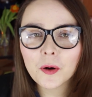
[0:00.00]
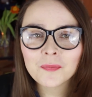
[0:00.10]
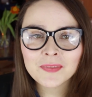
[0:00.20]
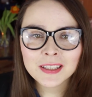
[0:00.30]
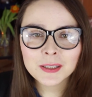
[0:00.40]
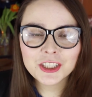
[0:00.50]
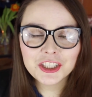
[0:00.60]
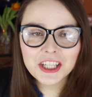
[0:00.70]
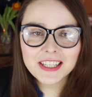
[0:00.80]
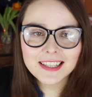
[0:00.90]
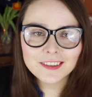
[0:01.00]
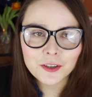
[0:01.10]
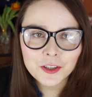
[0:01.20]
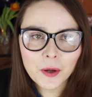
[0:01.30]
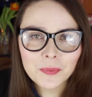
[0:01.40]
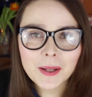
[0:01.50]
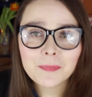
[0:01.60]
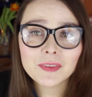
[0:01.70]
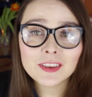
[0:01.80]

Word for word: bo ciśnienie jest ogromne.